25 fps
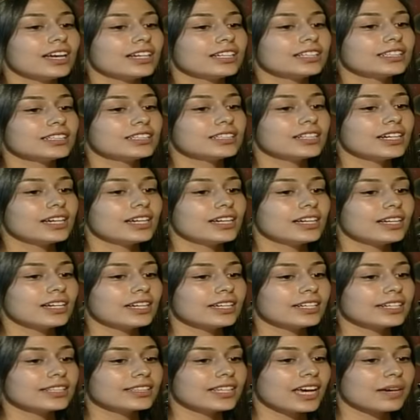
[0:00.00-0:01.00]
آه، هلا
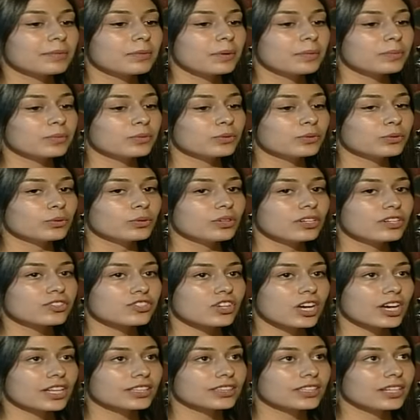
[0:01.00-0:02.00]
انا دائما بقول
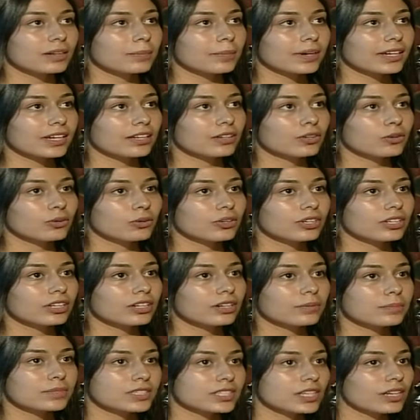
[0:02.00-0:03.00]
شهاده
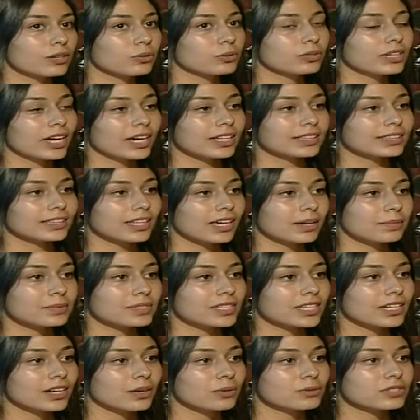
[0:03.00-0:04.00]
البكالوريا بيسالوني عن تعب
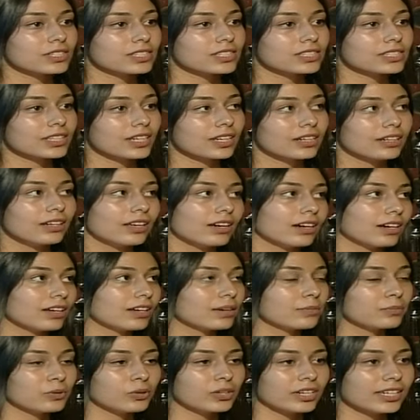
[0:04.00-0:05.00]
سنه او سنتين لا
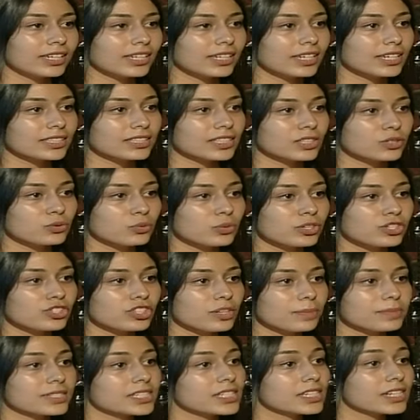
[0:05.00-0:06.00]
انا بقول هي
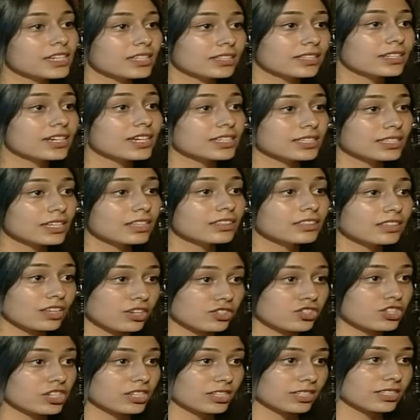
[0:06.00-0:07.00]
تتويج لمسيره دراسيه
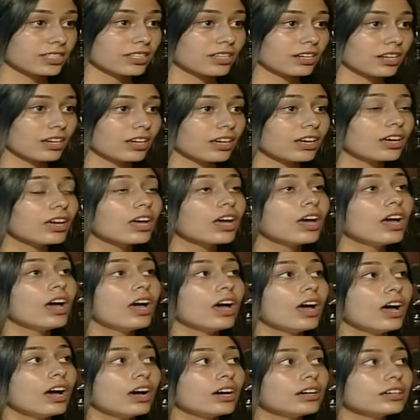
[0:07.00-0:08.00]
12 سنه
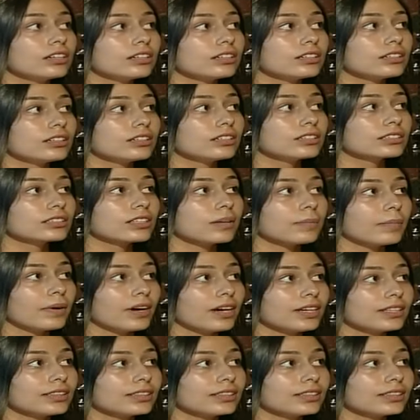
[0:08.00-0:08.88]
آه، طبعا